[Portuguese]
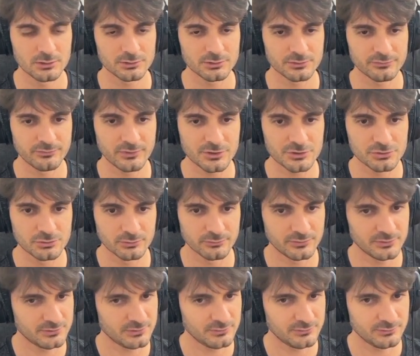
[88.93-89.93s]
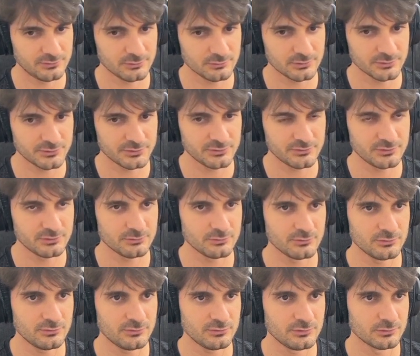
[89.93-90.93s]
Vai de 95 a
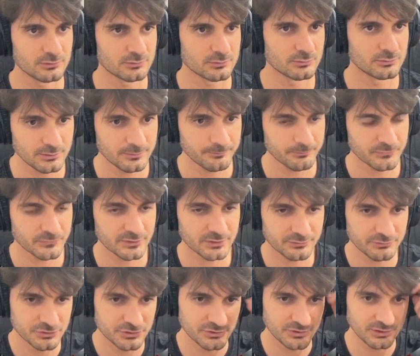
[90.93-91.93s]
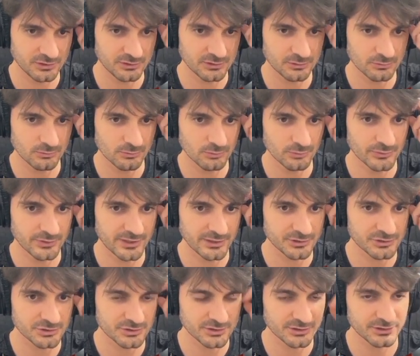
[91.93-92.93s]
305. A gente tem que dar um
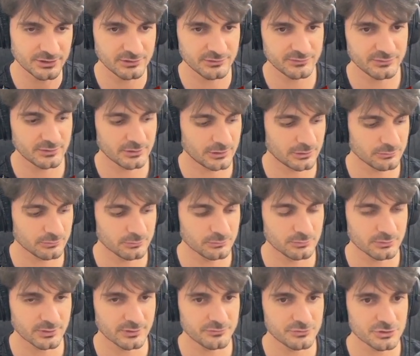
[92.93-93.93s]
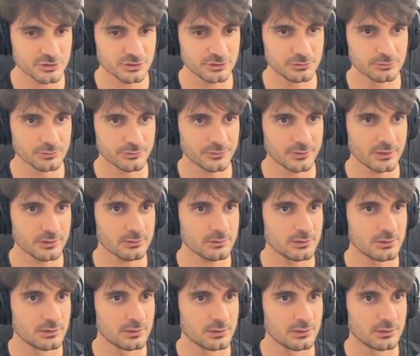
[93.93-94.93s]
connect naquele sinal que a gente criou, tá?
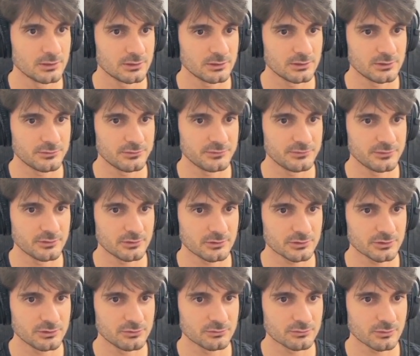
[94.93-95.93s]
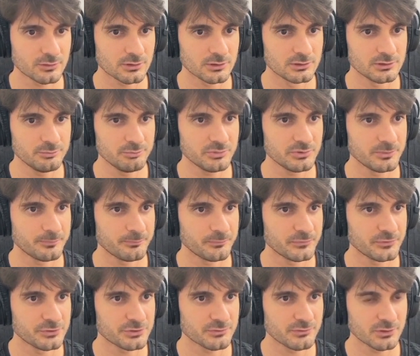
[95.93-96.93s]
Esse sinal aqui, score up,
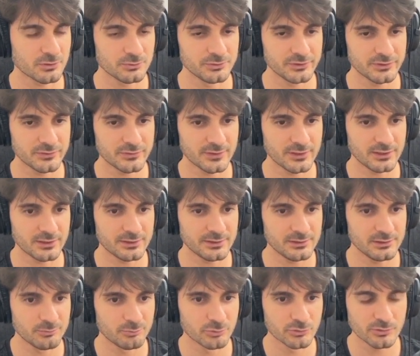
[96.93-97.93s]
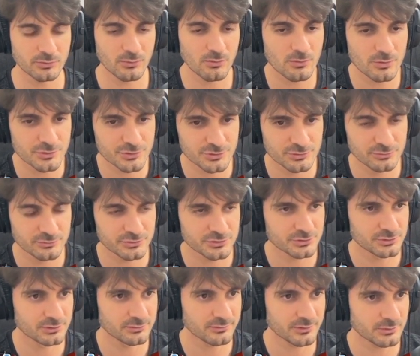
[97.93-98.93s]
a gente vai conectar ele por código, a
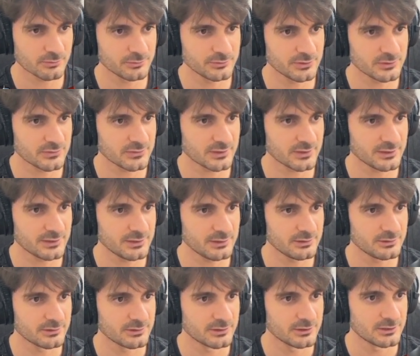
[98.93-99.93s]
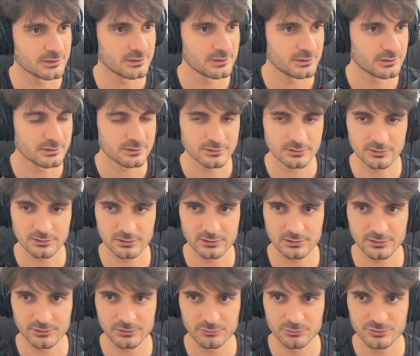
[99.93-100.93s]
gente não vai conectar ele
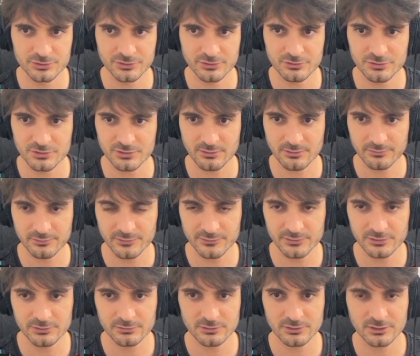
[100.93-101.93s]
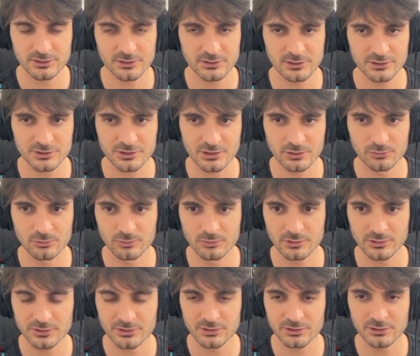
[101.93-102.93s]
ah, do jeito que a gente estava fazendo, que é achar o
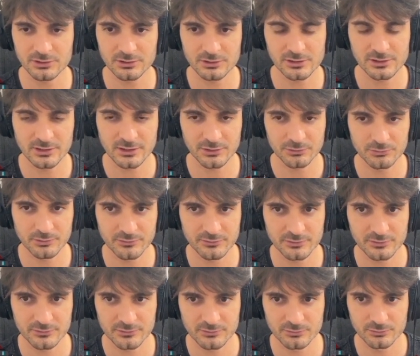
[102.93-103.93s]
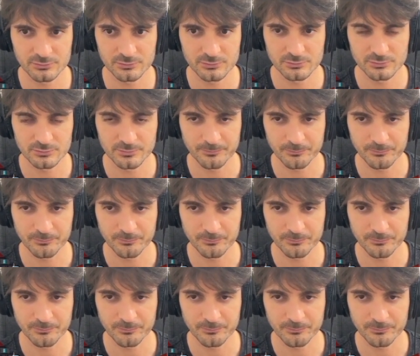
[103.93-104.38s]
nó aqui, clicar duas vezes no,